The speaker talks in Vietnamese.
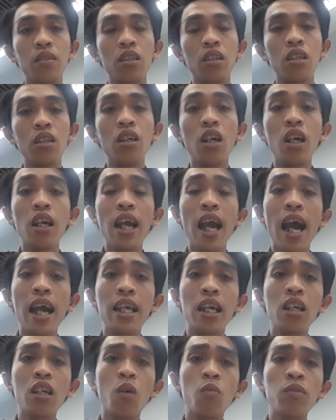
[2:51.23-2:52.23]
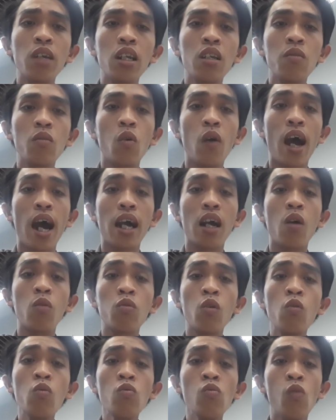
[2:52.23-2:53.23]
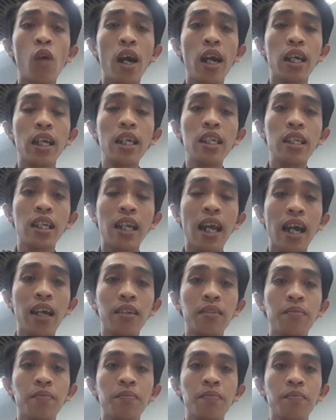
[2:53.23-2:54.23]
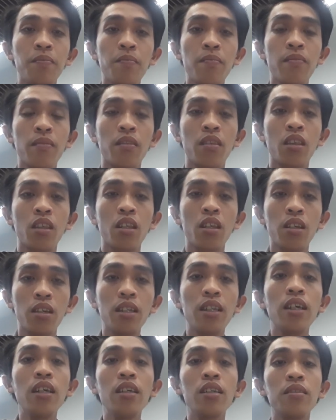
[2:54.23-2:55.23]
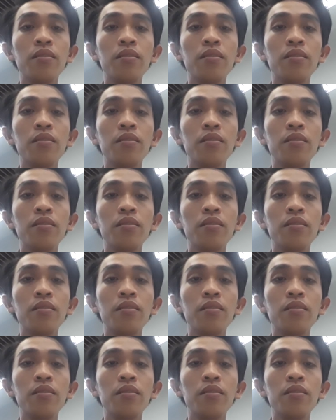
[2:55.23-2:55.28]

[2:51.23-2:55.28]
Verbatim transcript: đưa ra những thông tin và không đúng về cái sự thật đó